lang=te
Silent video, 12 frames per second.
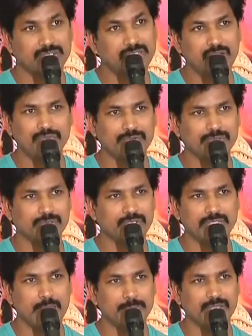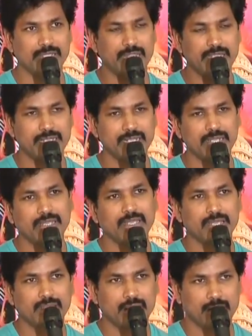టఫ్ ఇదైపోయింది ఏంటి
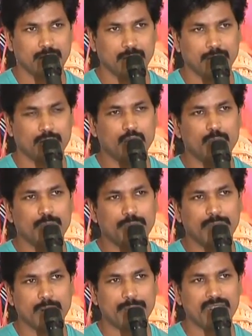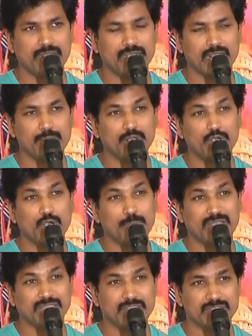రెండు పండగ టైంలో రెండు
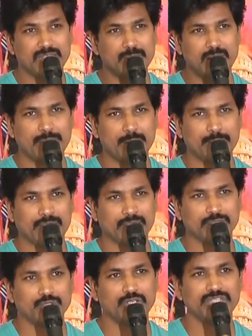పెద్ద సినిమాలు పడిపోయాయి సో